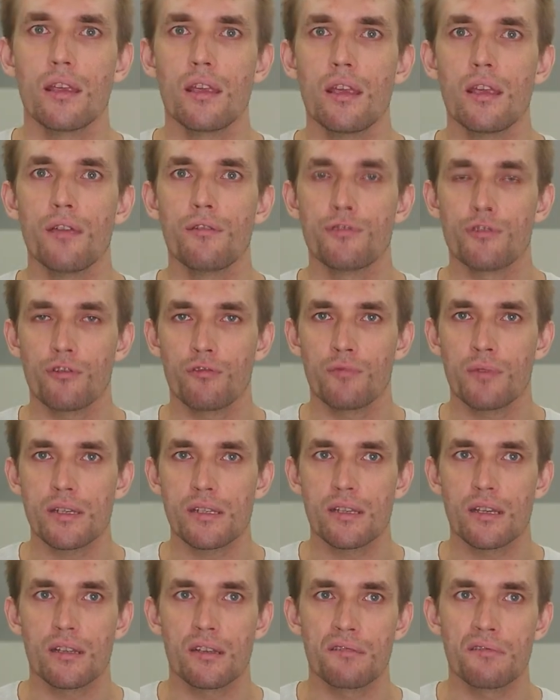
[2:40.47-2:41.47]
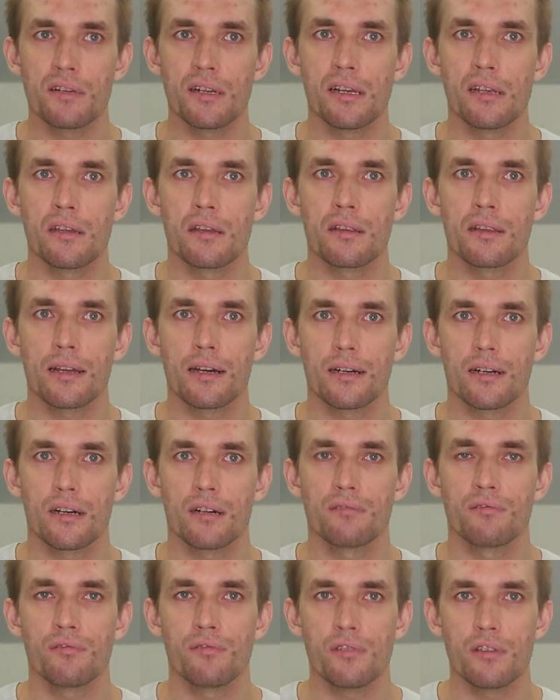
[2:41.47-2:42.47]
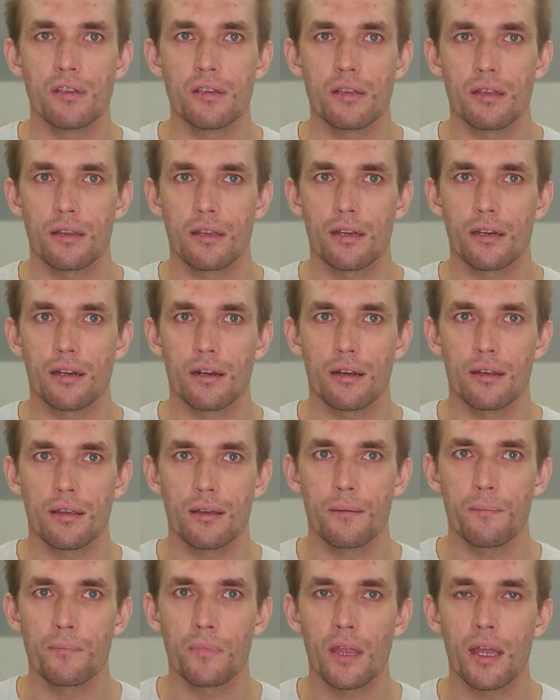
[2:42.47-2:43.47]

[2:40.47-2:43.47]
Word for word: И все вместе это выглядит так, как вы видите на экране.